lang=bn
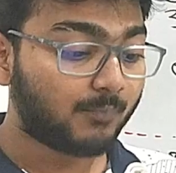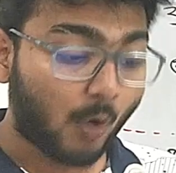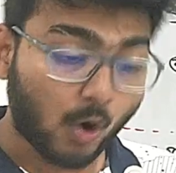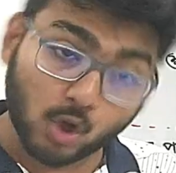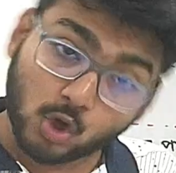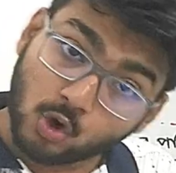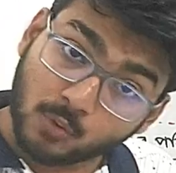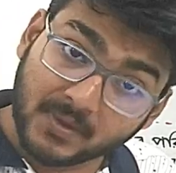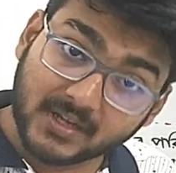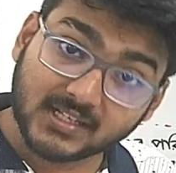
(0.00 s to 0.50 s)

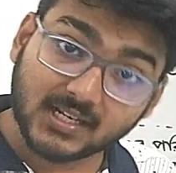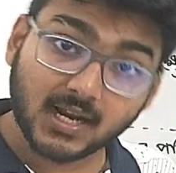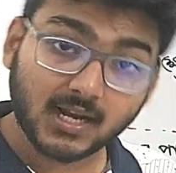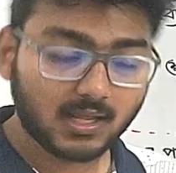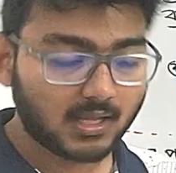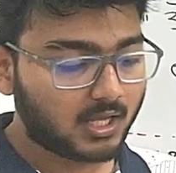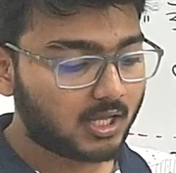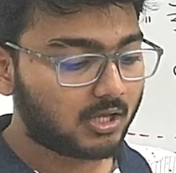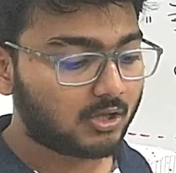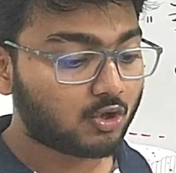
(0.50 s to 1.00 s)

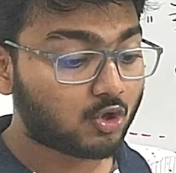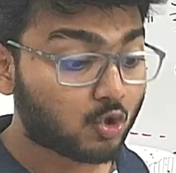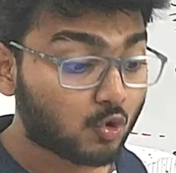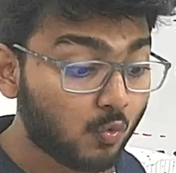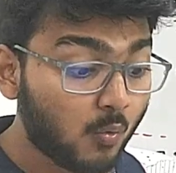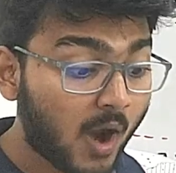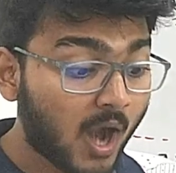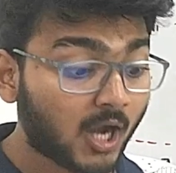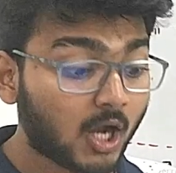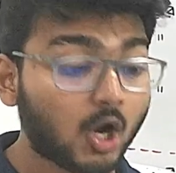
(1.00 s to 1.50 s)
বর্গমিটার
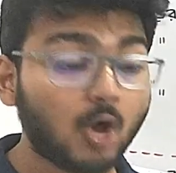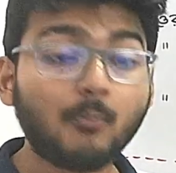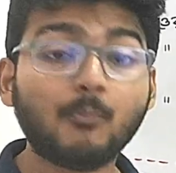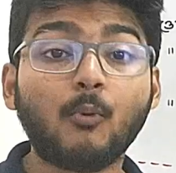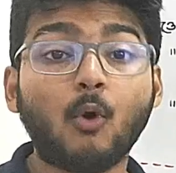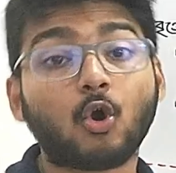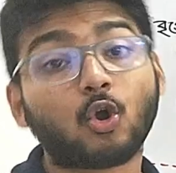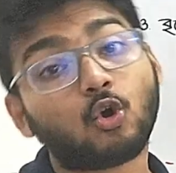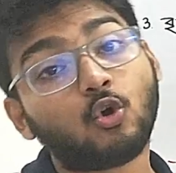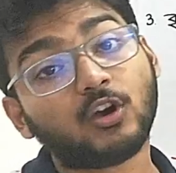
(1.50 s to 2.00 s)
চুয়ান্ন
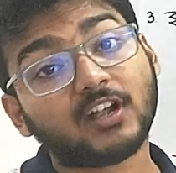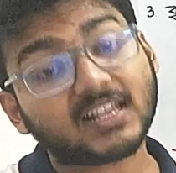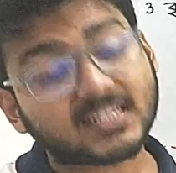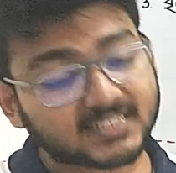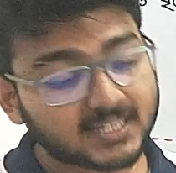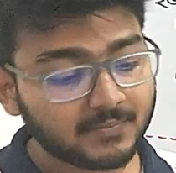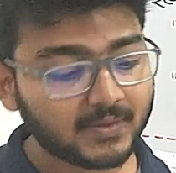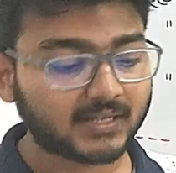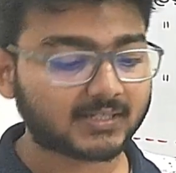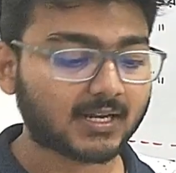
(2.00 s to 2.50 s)
বর্গ
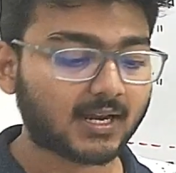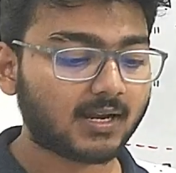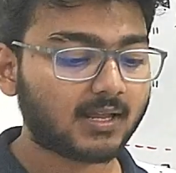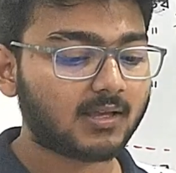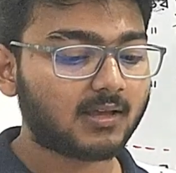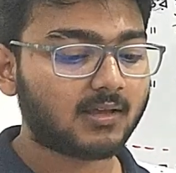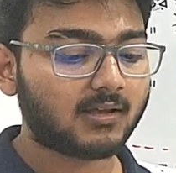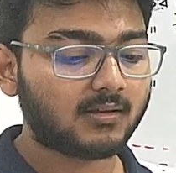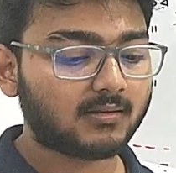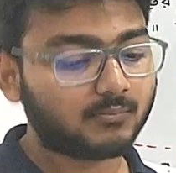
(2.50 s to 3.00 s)
ডেসিমিটার
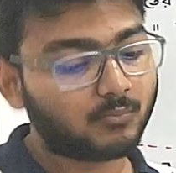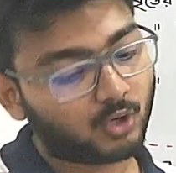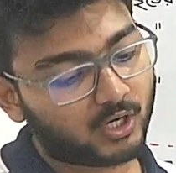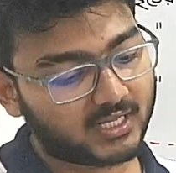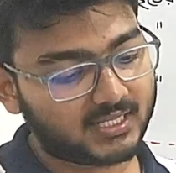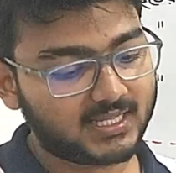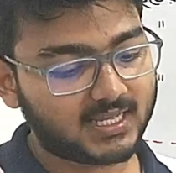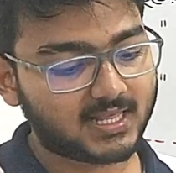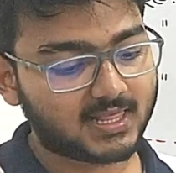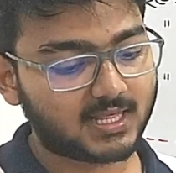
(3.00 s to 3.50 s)

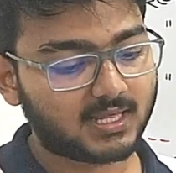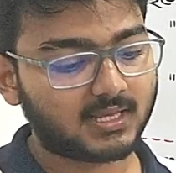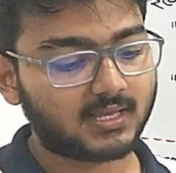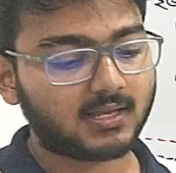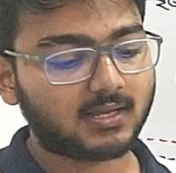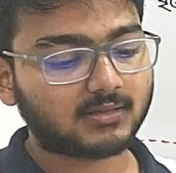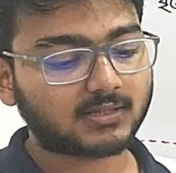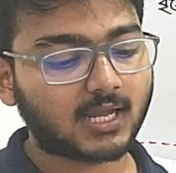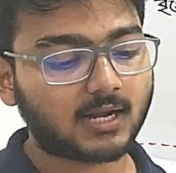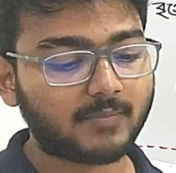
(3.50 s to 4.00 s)
বলে দিয়েছে
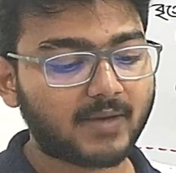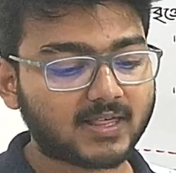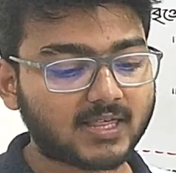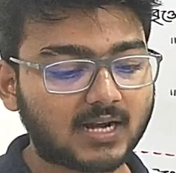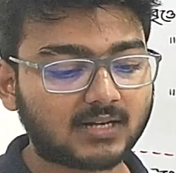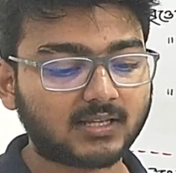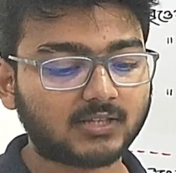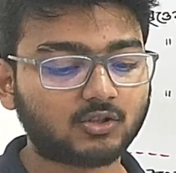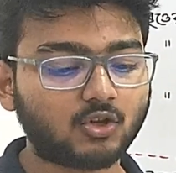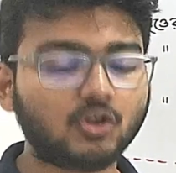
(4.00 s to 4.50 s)
তার
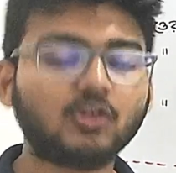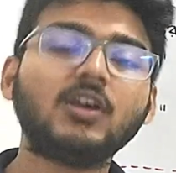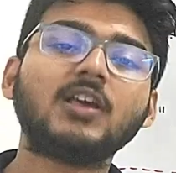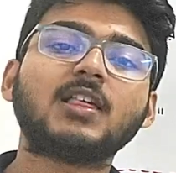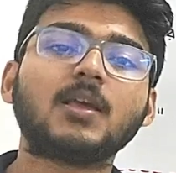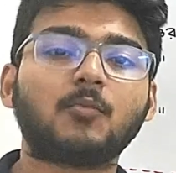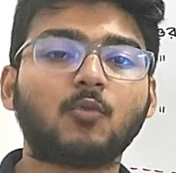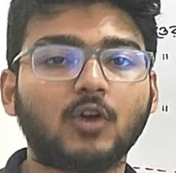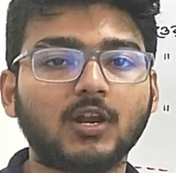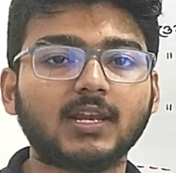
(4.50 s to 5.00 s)
ব্যাসার্ধের দৈর্ঘ্য
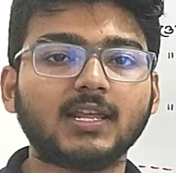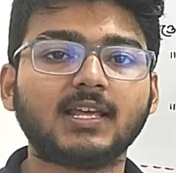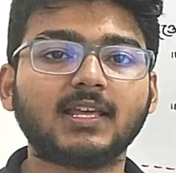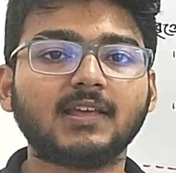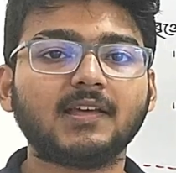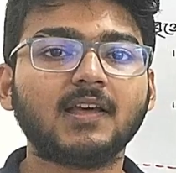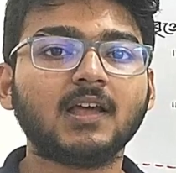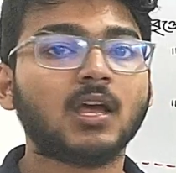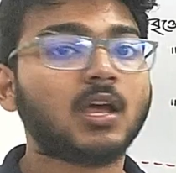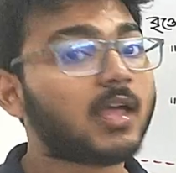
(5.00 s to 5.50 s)
হিসেব করে
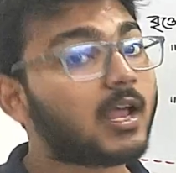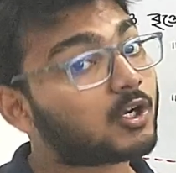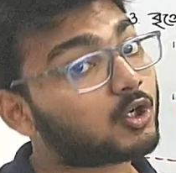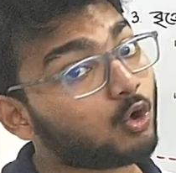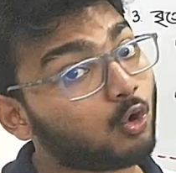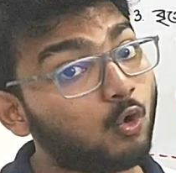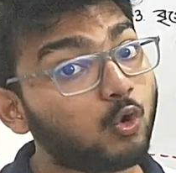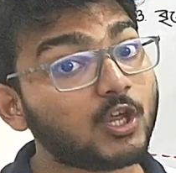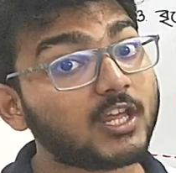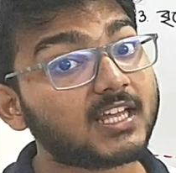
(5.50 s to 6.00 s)
লিখি
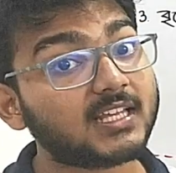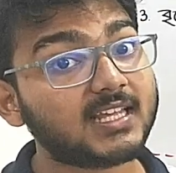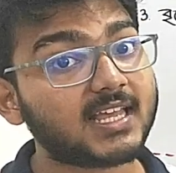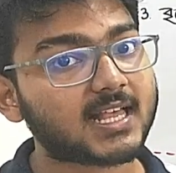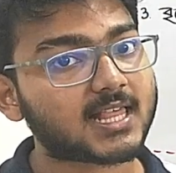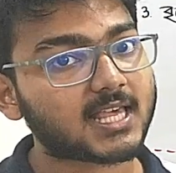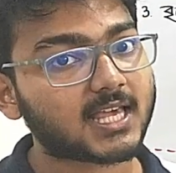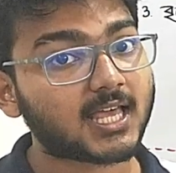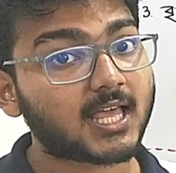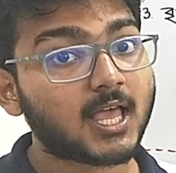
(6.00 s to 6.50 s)
একটু ঘুরিয়ে
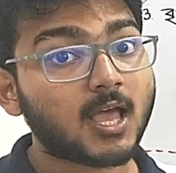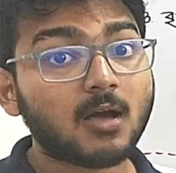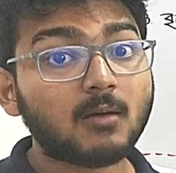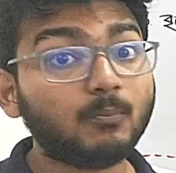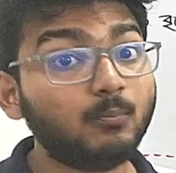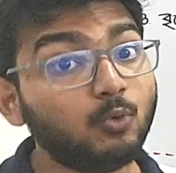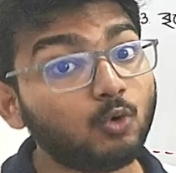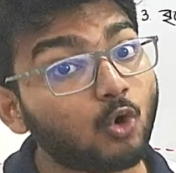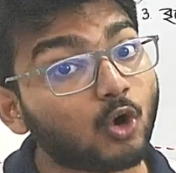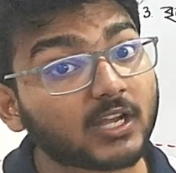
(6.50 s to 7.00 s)
দিয়েছে
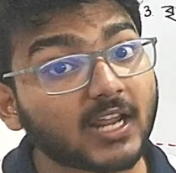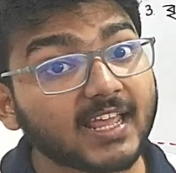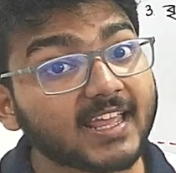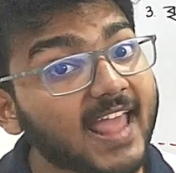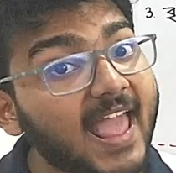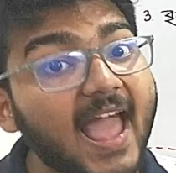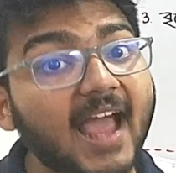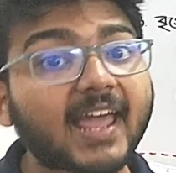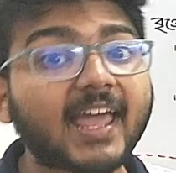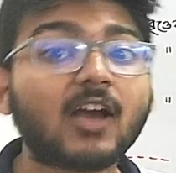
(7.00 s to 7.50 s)

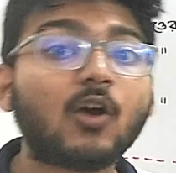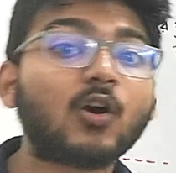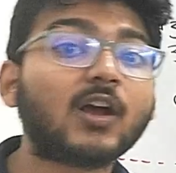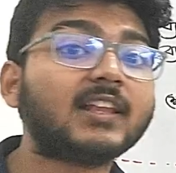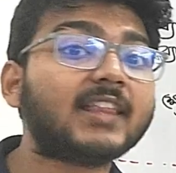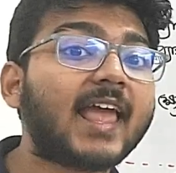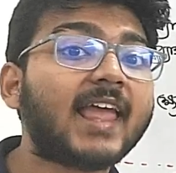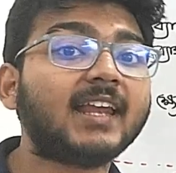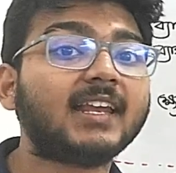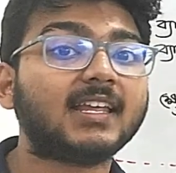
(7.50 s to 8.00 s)
পুরোটাই এক
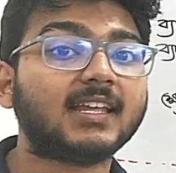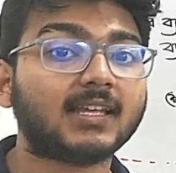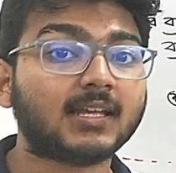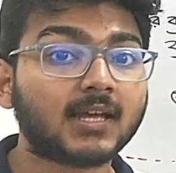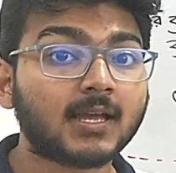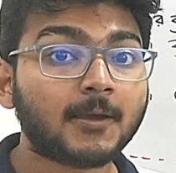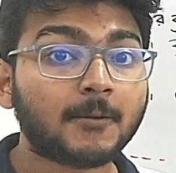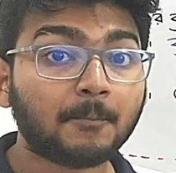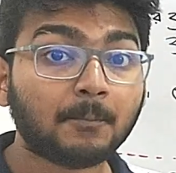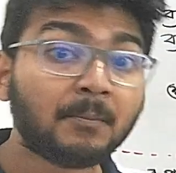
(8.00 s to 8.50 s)
এককে দেয়নি
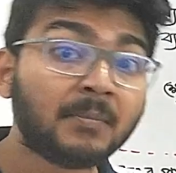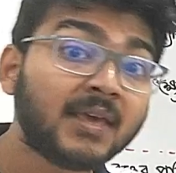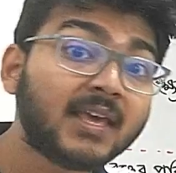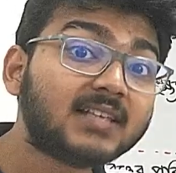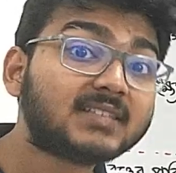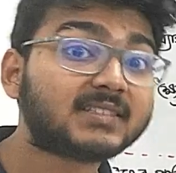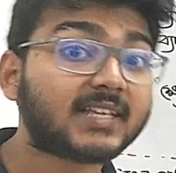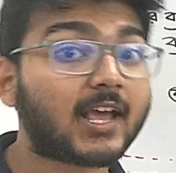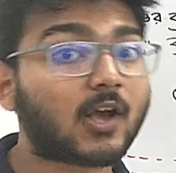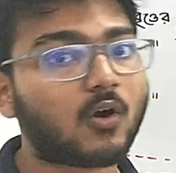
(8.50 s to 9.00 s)

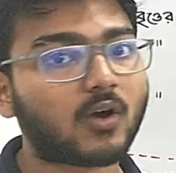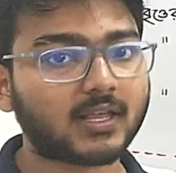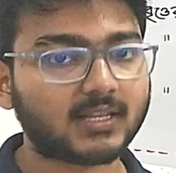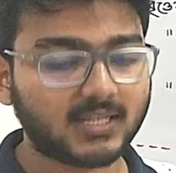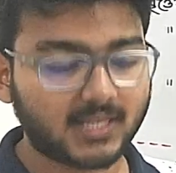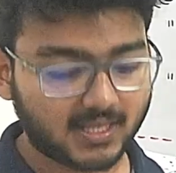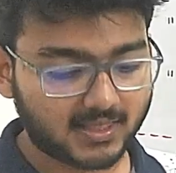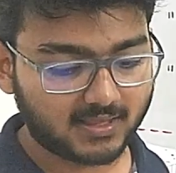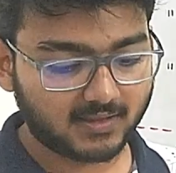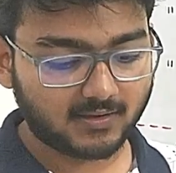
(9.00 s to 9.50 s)
মিক্স এককে
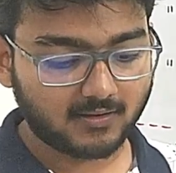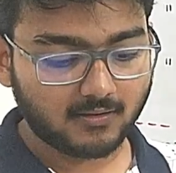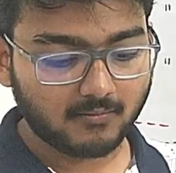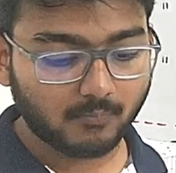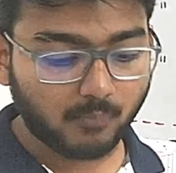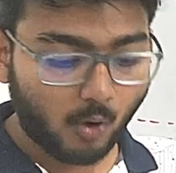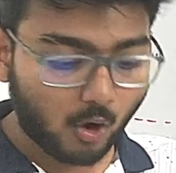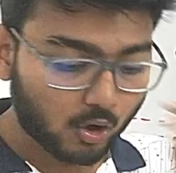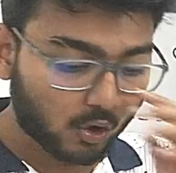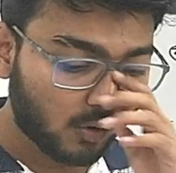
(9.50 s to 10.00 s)
দিয়েছে
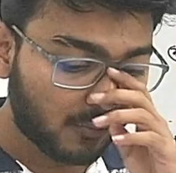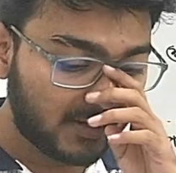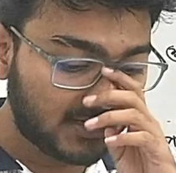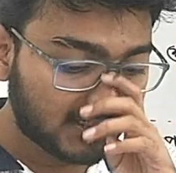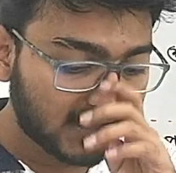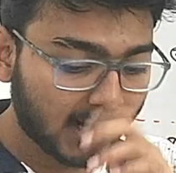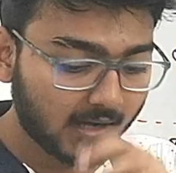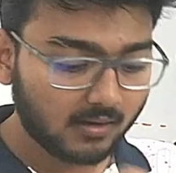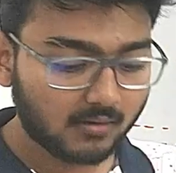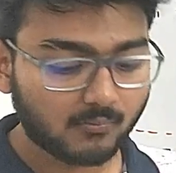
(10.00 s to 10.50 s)

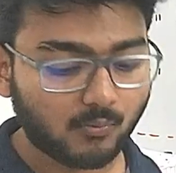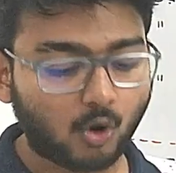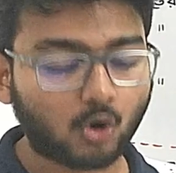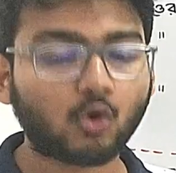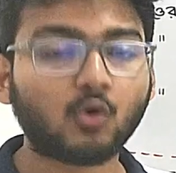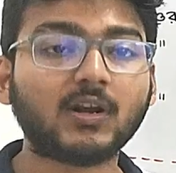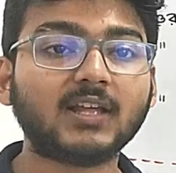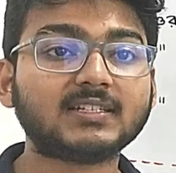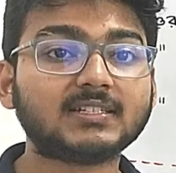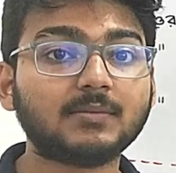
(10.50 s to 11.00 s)
বর্গমিটার
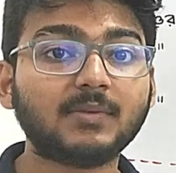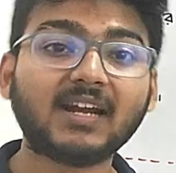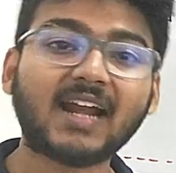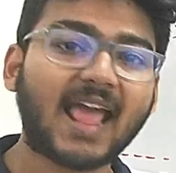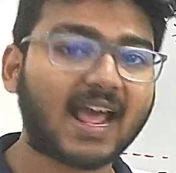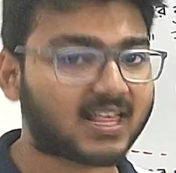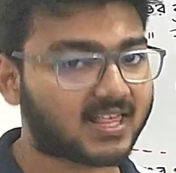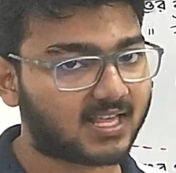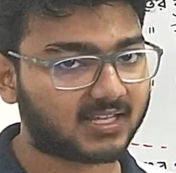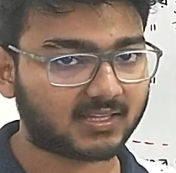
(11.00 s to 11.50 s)
বর্গ
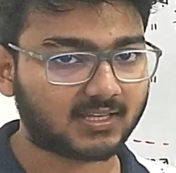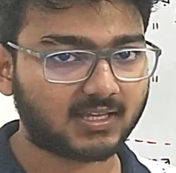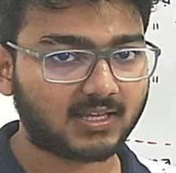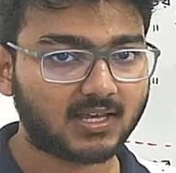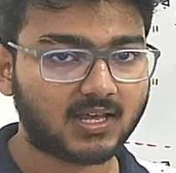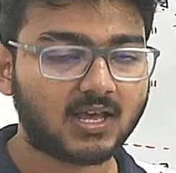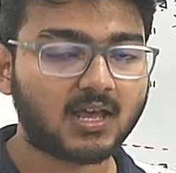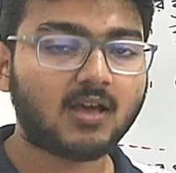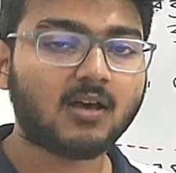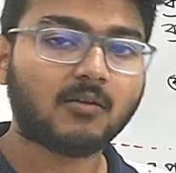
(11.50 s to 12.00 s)
ডেসিমিটার একসাথে
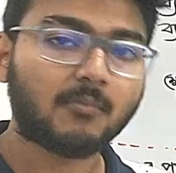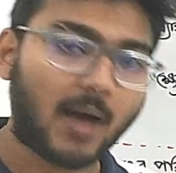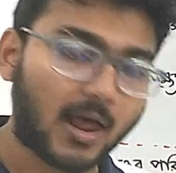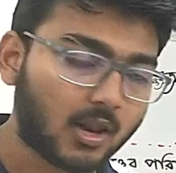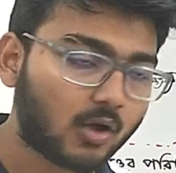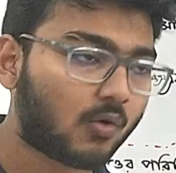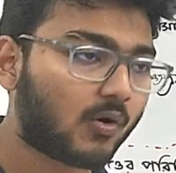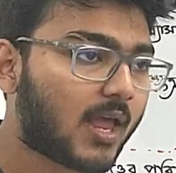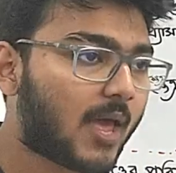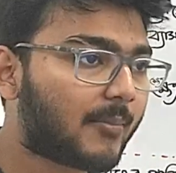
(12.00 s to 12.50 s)

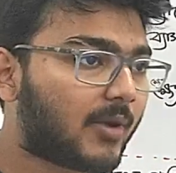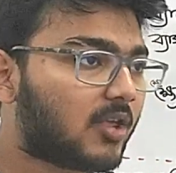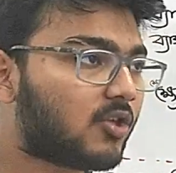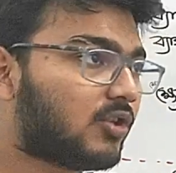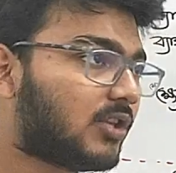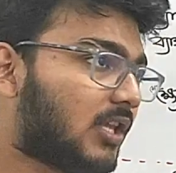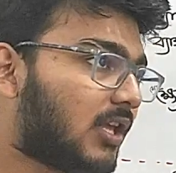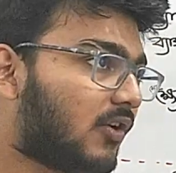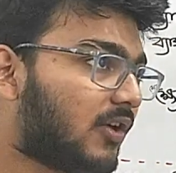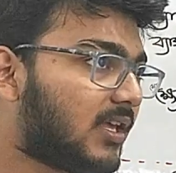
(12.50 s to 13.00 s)
ভালো করে আমরা
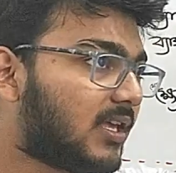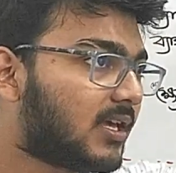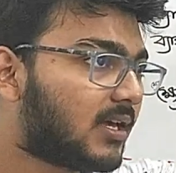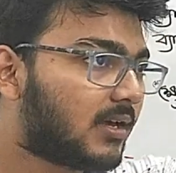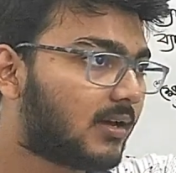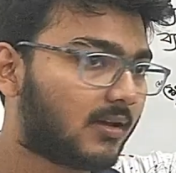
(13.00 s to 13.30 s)
যদি ওই